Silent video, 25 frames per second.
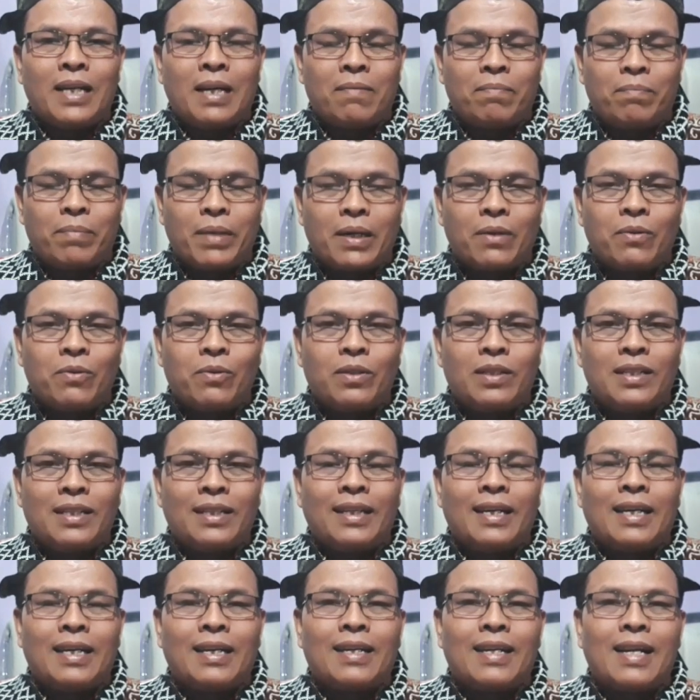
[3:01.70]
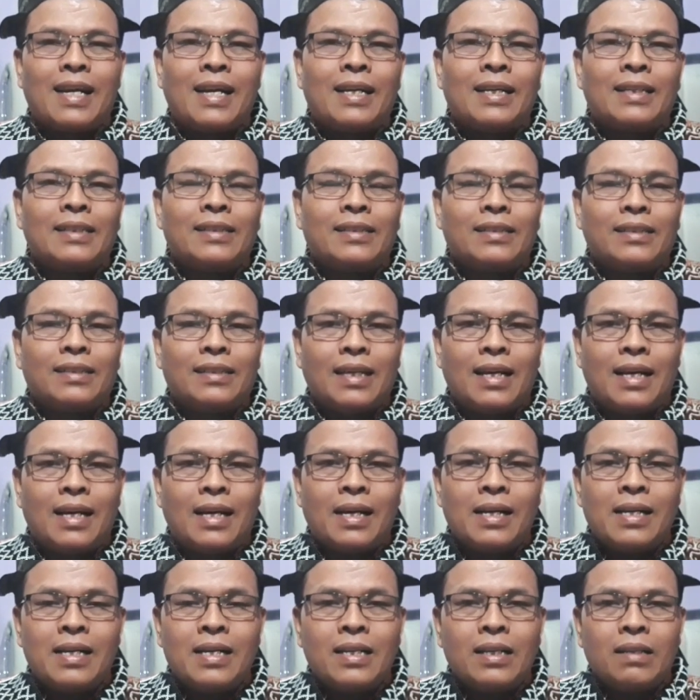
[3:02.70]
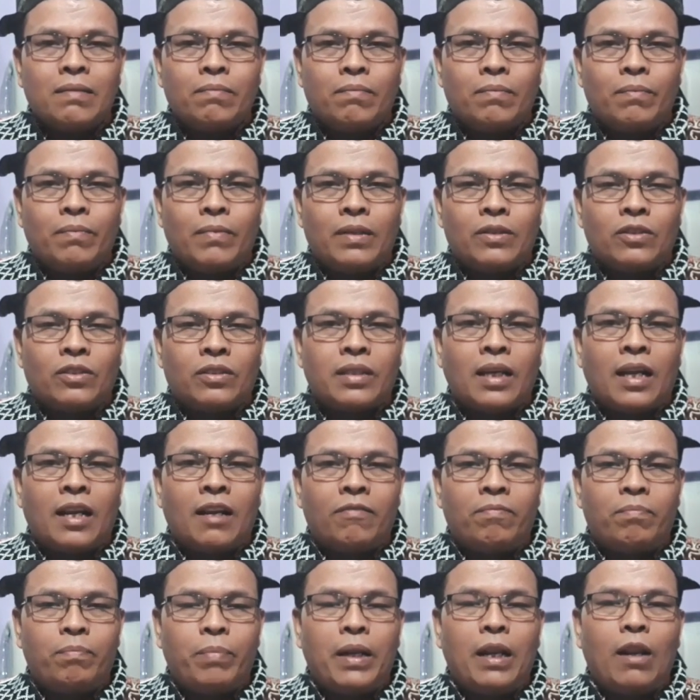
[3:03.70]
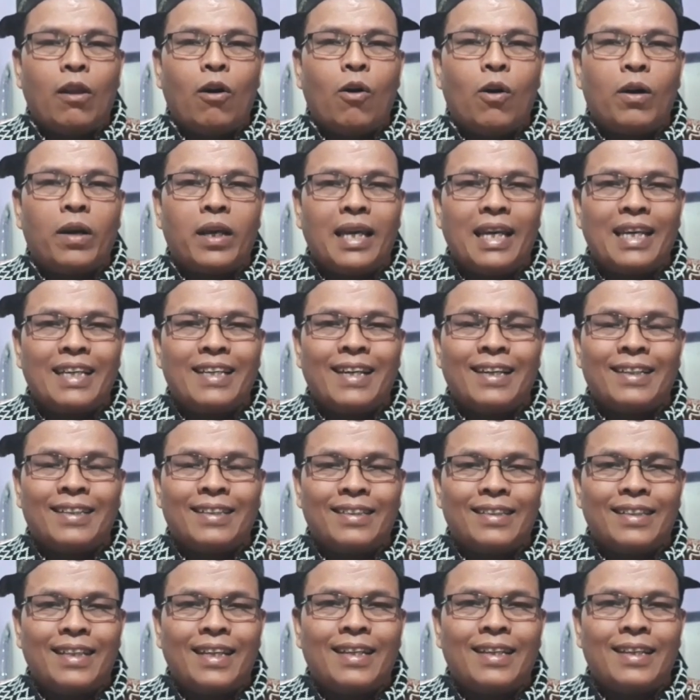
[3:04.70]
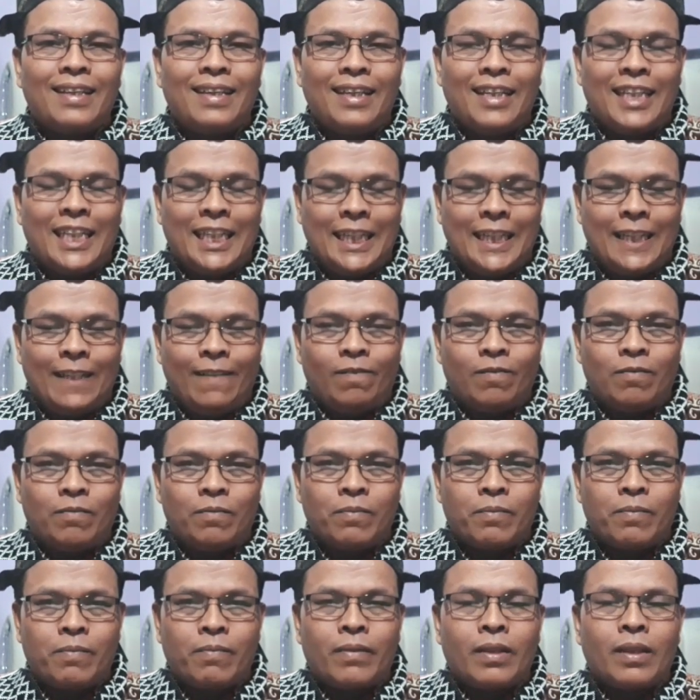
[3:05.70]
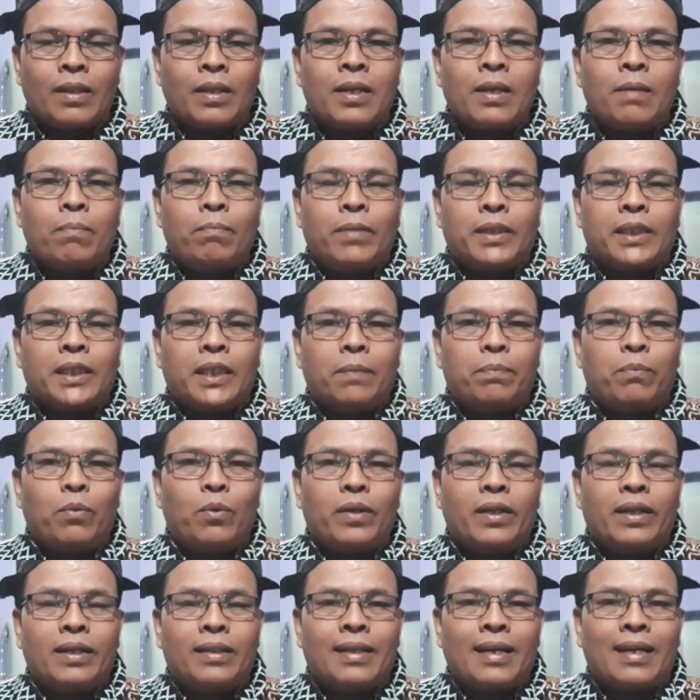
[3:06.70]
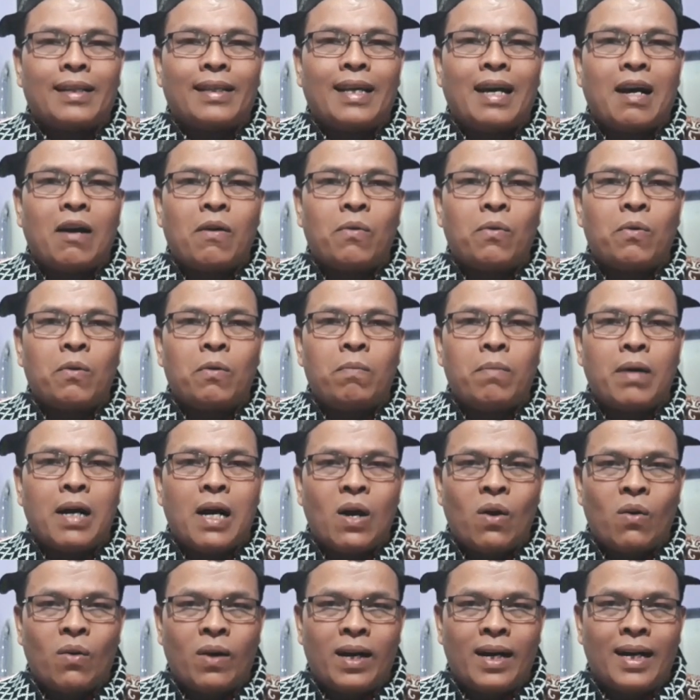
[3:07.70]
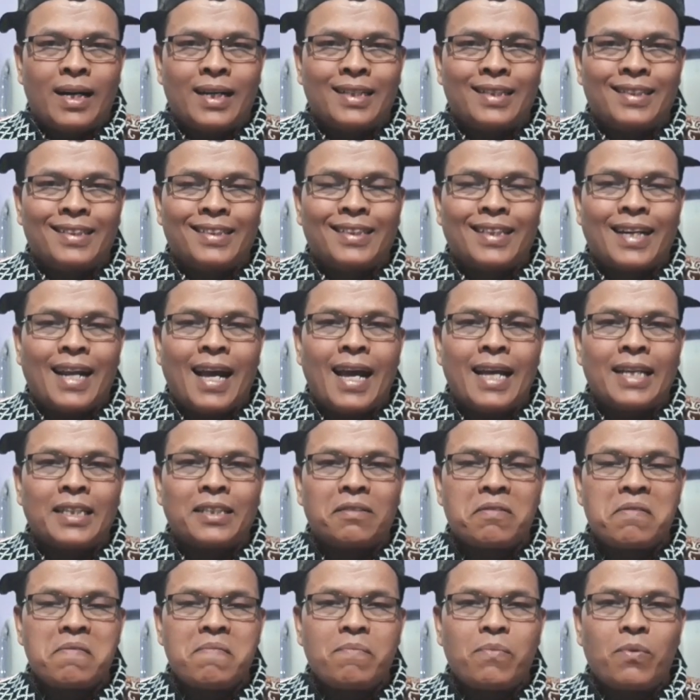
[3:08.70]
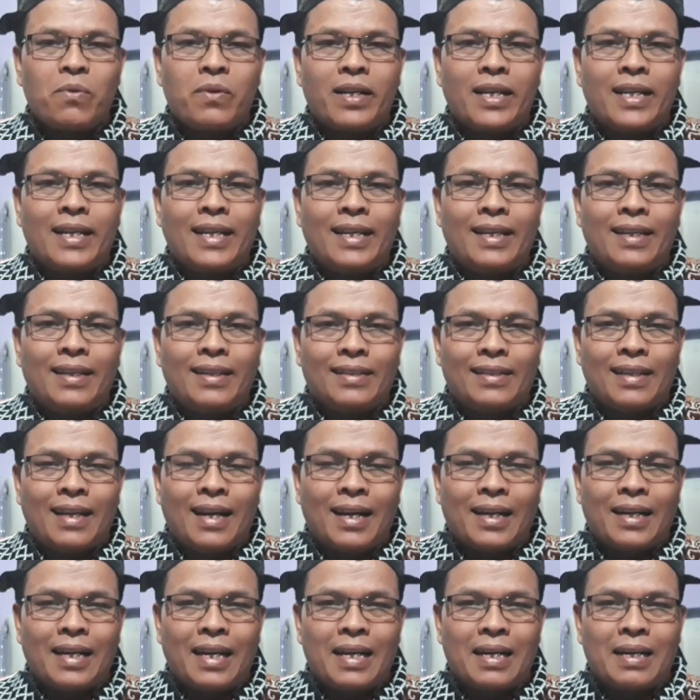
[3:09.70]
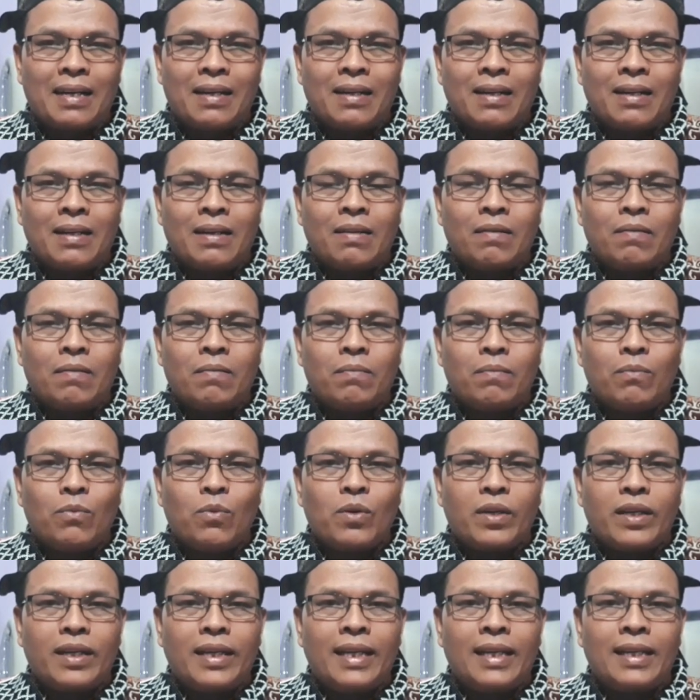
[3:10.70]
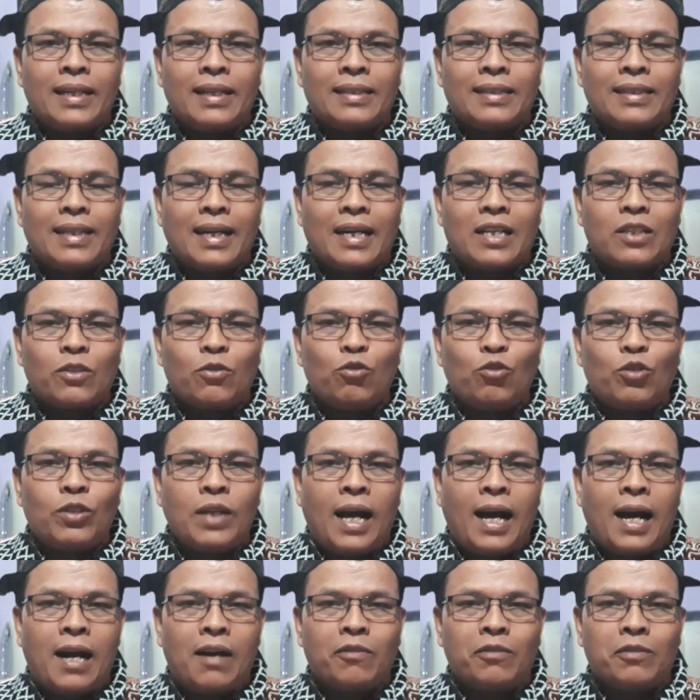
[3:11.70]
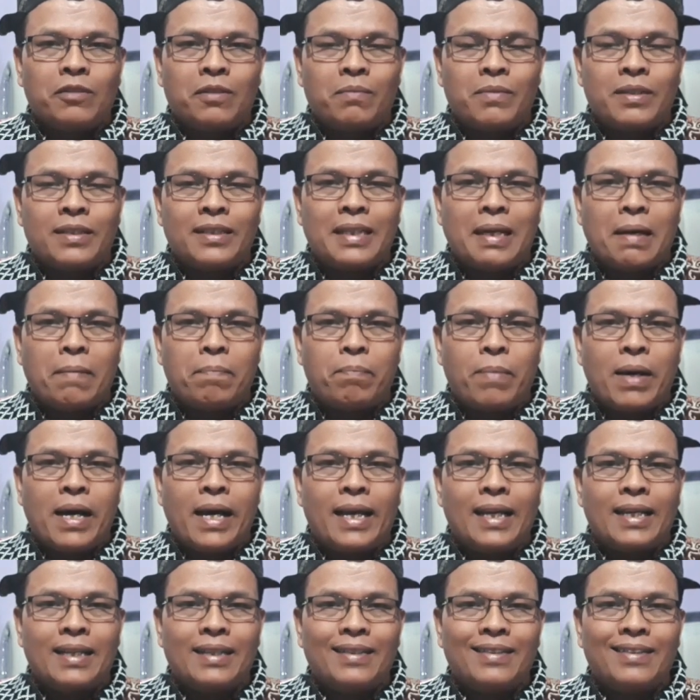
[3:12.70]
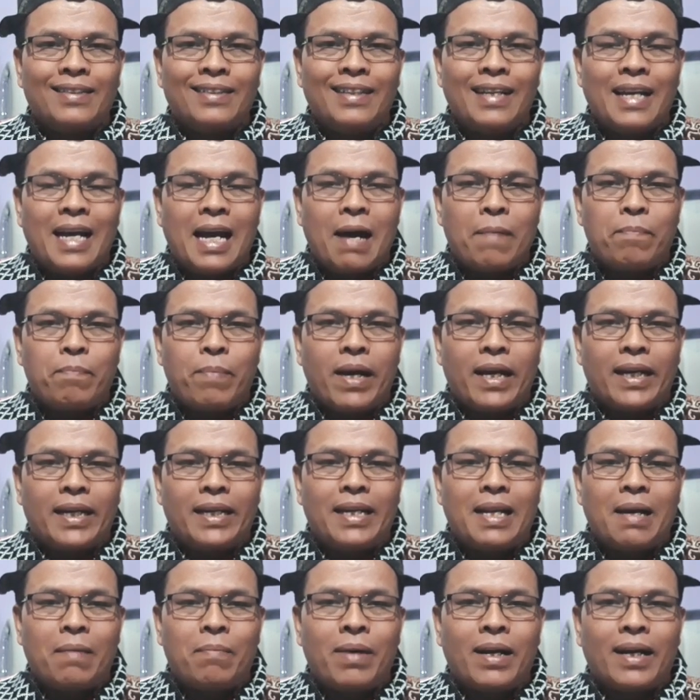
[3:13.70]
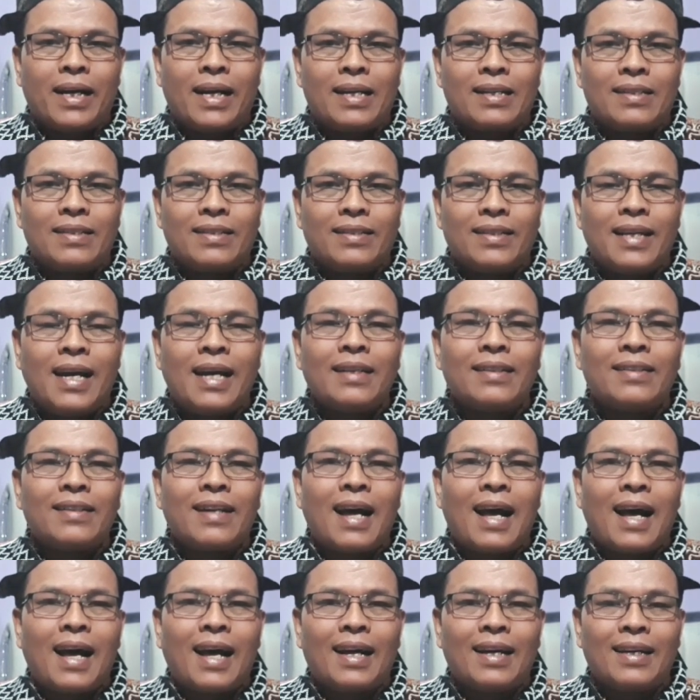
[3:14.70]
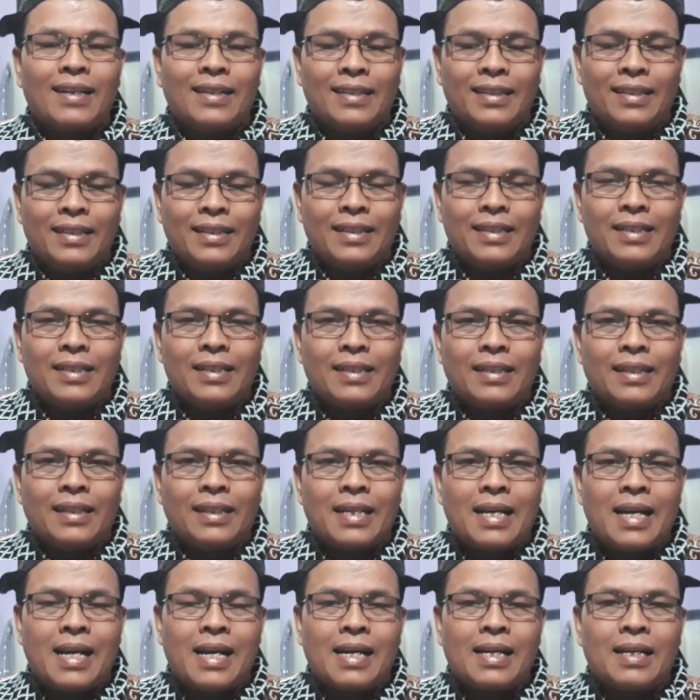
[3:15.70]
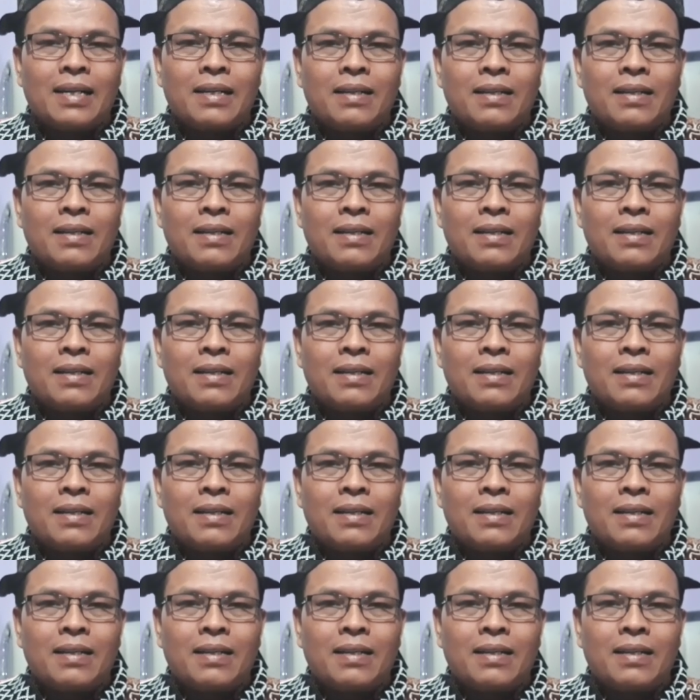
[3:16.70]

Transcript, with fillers: dan penuh dengan rasa self belonging yang tinggi. Meskipun kita tahu bahwa serai serumpun ini tak akan mungkin sangat susah untuk mencapai apa yang dinamakan sejahtera karena